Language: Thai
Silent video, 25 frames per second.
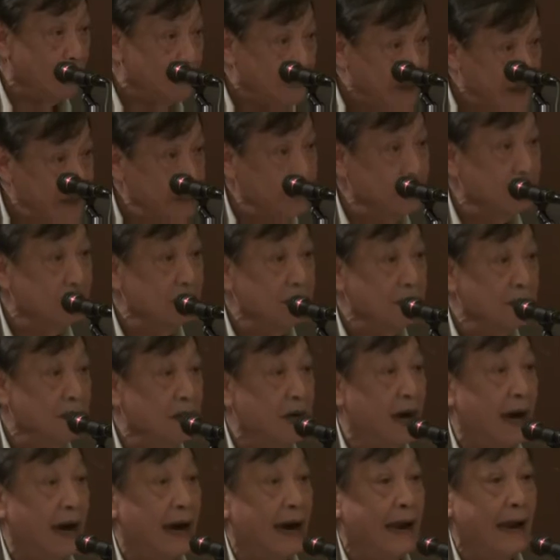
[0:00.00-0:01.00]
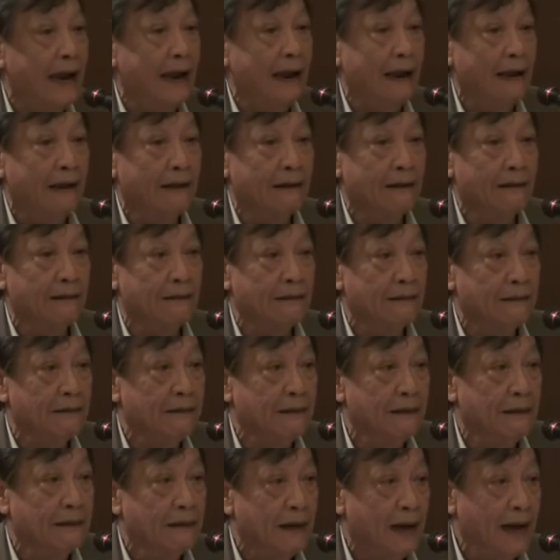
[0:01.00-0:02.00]
ร้องที่หนึ่งคือใคร
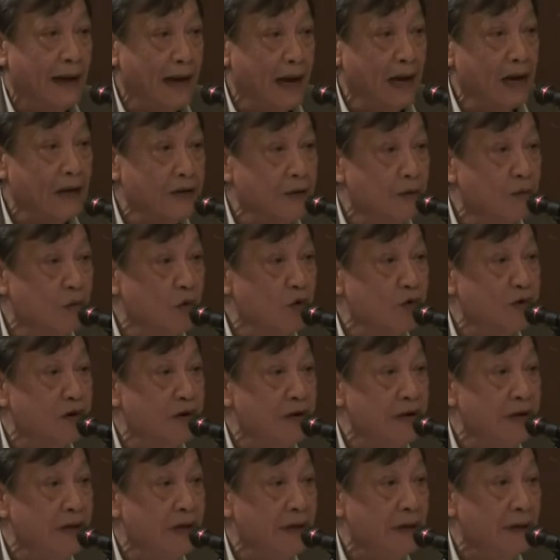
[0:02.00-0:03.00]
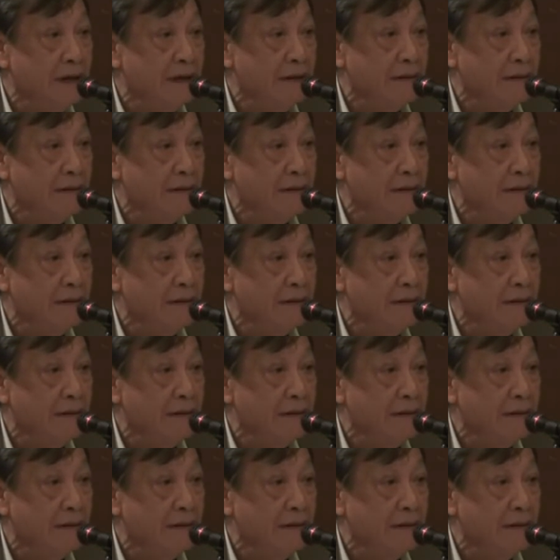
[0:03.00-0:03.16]
คณะรัฐมนตรี